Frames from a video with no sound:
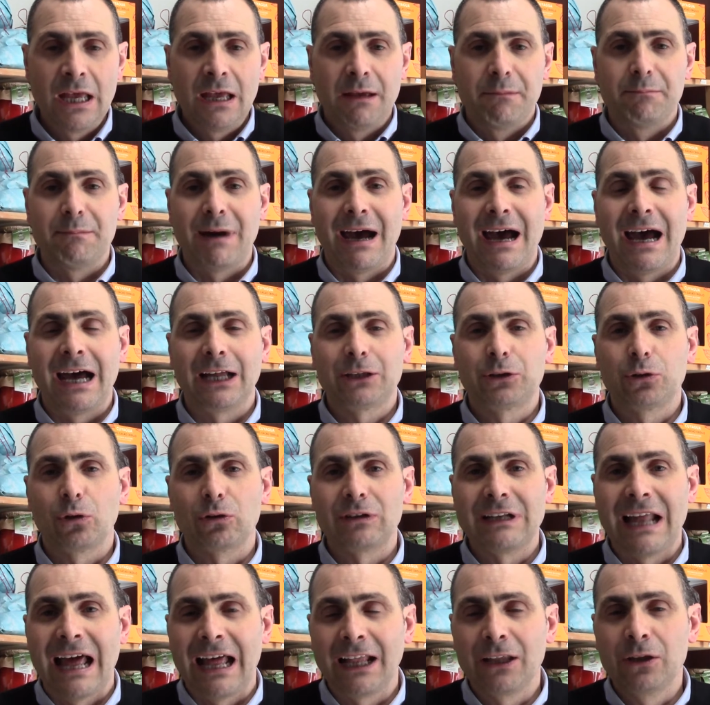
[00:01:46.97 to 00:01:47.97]
Ma
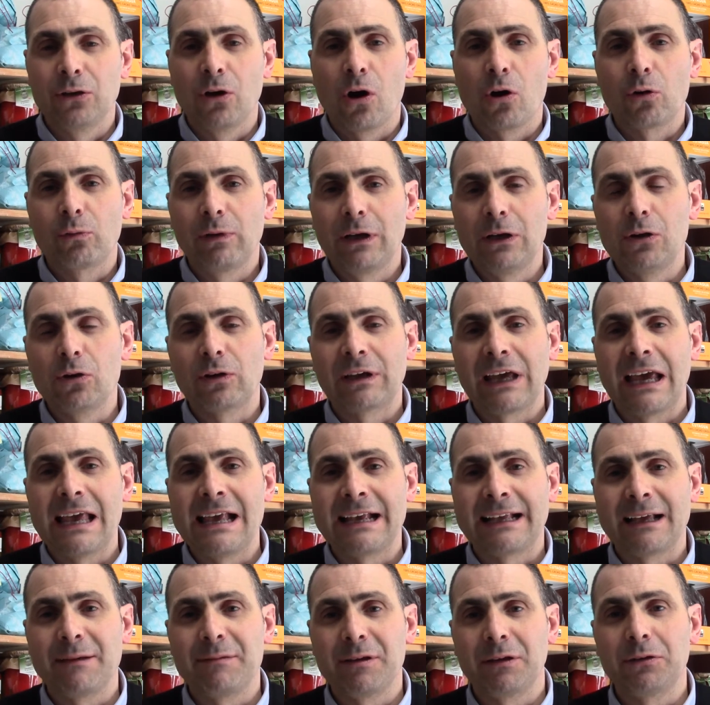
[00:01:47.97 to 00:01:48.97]
tornando a quello che è
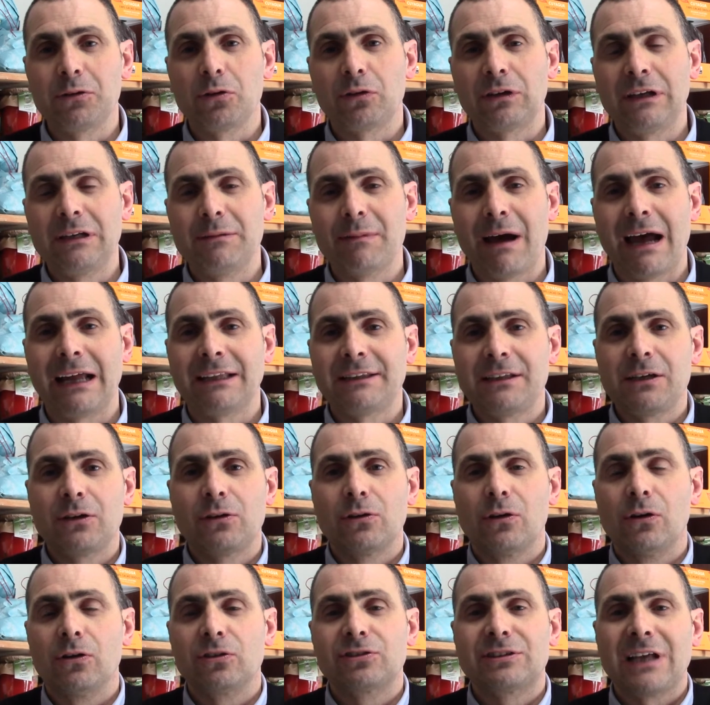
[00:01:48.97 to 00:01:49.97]
il cambiamento
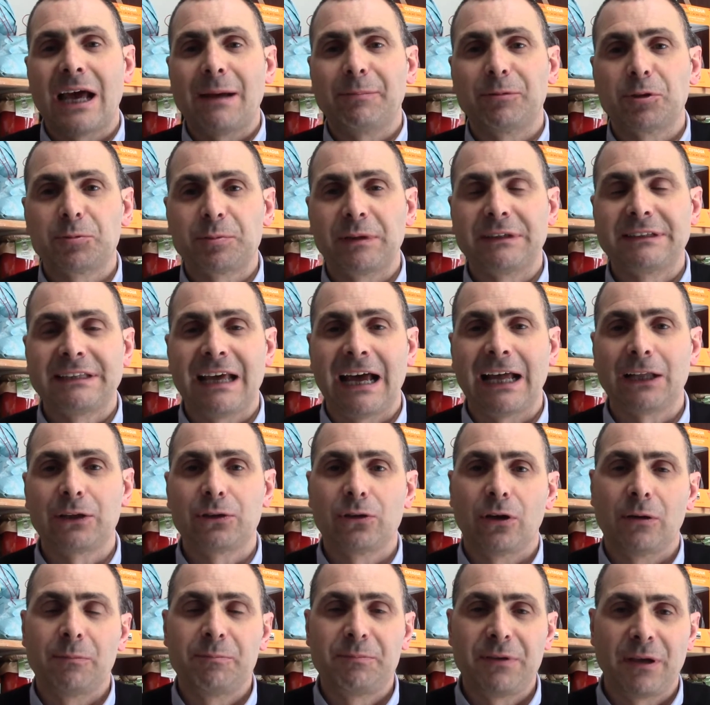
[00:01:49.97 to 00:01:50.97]
climatico già
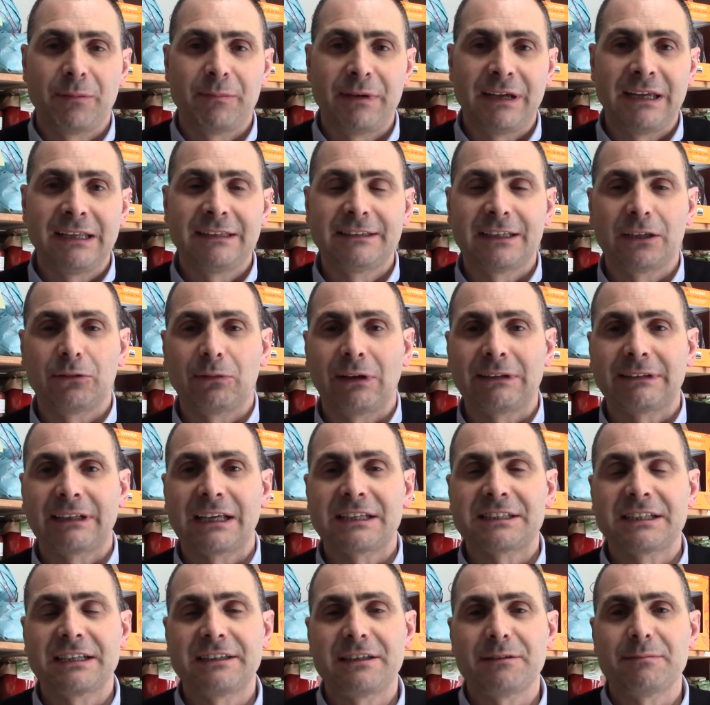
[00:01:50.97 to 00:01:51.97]
prospettato ampiamente durante la
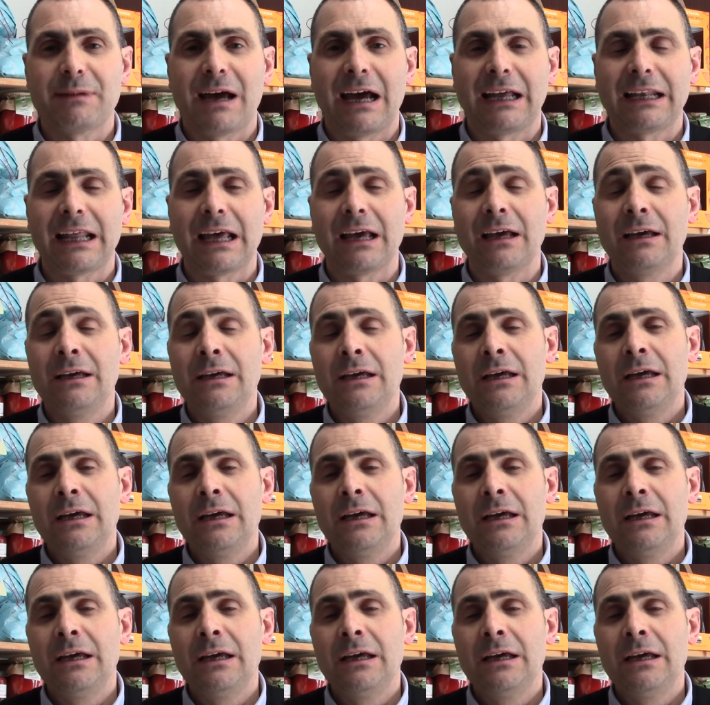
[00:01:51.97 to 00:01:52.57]
settimana,